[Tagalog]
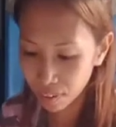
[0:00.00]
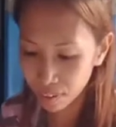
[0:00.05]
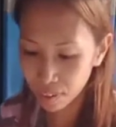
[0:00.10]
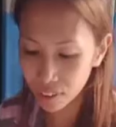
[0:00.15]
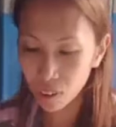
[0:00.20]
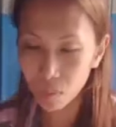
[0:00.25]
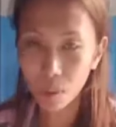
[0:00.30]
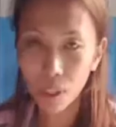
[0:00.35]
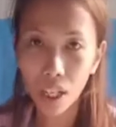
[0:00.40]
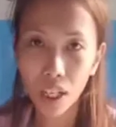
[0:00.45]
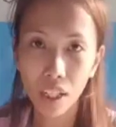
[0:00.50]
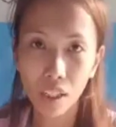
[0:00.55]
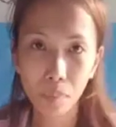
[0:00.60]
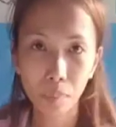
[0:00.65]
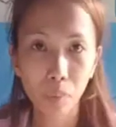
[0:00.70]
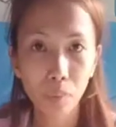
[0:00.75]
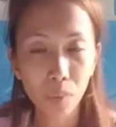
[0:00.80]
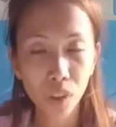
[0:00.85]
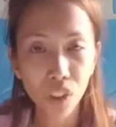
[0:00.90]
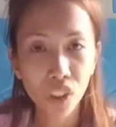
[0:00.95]
Kasi wala na
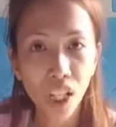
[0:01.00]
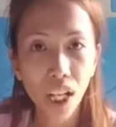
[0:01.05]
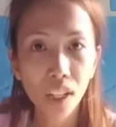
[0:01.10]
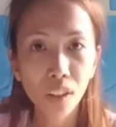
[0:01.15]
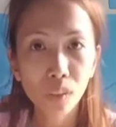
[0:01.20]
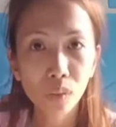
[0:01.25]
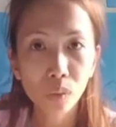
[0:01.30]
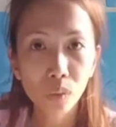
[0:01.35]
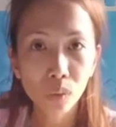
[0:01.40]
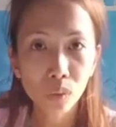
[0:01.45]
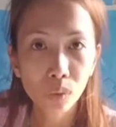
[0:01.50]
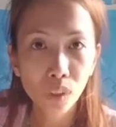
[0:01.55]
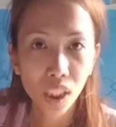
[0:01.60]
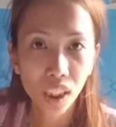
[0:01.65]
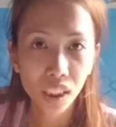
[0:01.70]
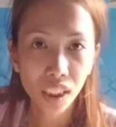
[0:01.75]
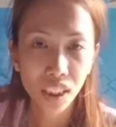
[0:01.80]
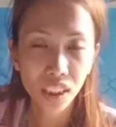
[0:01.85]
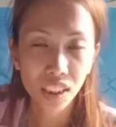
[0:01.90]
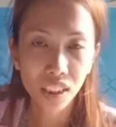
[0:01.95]
po masyadong
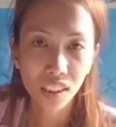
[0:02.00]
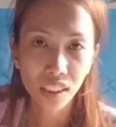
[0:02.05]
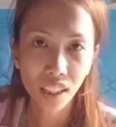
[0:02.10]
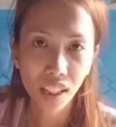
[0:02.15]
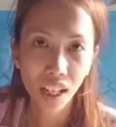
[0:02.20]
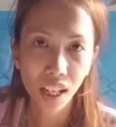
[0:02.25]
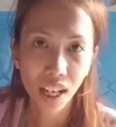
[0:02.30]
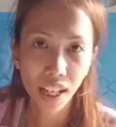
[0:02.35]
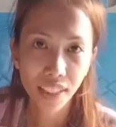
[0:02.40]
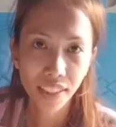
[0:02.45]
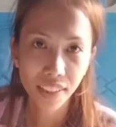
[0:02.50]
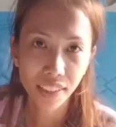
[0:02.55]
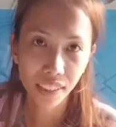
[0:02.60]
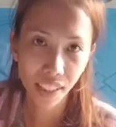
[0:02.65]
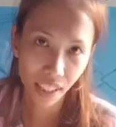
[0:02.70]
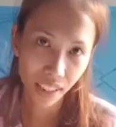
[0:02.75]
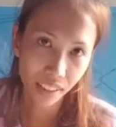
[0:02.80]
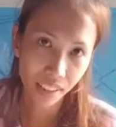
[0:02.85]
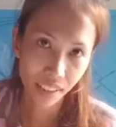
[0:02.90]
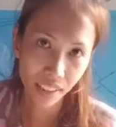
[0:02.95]
nagtitinda ng ice
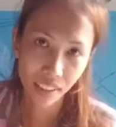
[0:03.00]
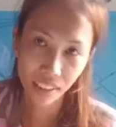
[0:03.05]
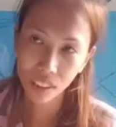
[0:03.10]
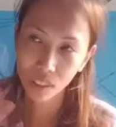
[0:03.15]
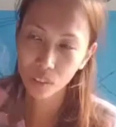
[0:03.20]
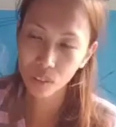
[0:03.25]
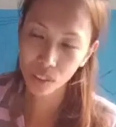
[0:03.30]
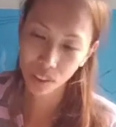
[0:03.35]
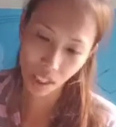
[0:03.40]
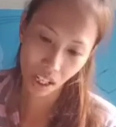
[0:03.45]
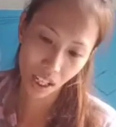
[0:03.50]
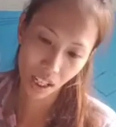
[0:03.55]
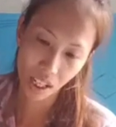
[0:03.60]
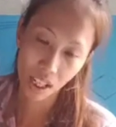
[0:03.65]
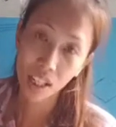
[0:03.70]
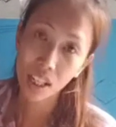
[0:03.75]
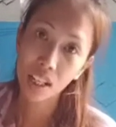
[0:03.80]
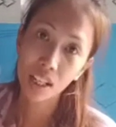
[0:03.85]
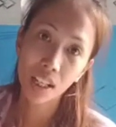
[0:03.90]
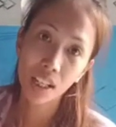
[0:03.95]
candy dito sa
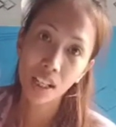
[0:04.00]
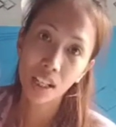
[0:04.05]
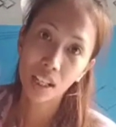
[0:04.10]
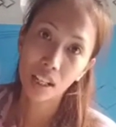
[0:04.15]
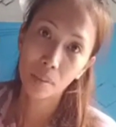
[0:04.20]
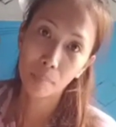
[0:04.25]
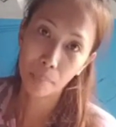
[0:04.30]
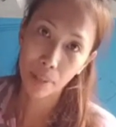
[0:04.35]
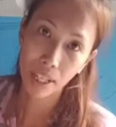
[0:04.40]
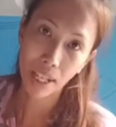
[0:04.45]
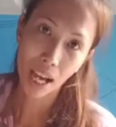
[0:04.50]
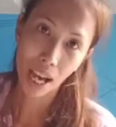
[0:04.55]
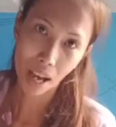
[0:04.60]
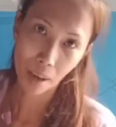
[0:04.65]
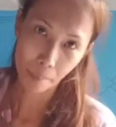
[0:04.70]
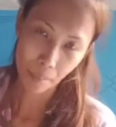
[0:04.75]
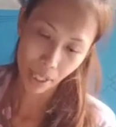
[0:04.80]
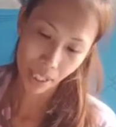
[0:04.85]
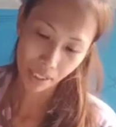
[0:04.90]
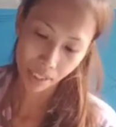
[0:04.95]
may
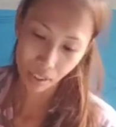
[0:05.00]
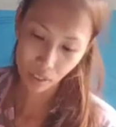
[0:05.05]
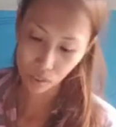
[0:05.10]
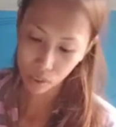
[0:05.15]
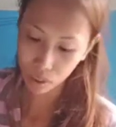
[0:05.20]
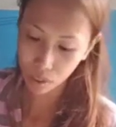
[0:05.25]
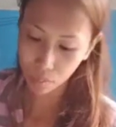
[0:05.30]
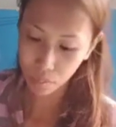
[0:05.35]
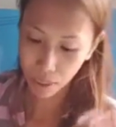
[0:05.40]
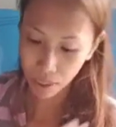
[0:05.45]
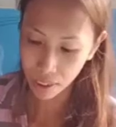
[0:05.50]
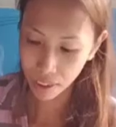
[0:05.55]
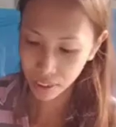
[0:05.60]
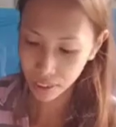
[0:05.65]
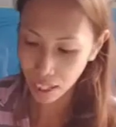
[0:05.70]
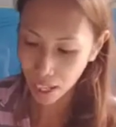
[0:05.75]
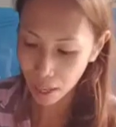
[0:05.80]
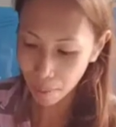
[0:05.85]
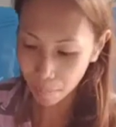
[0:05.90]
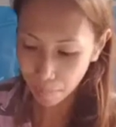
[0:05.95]
amin, dito sa banda
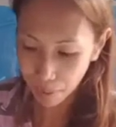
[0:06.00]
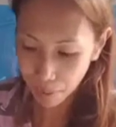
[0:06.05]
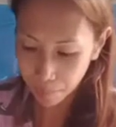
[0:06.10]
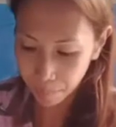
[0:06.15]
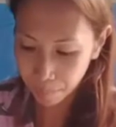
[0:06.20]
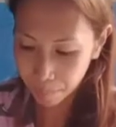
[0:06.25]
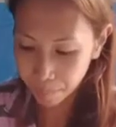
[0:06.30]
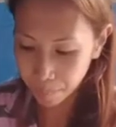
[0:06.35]
sa amin.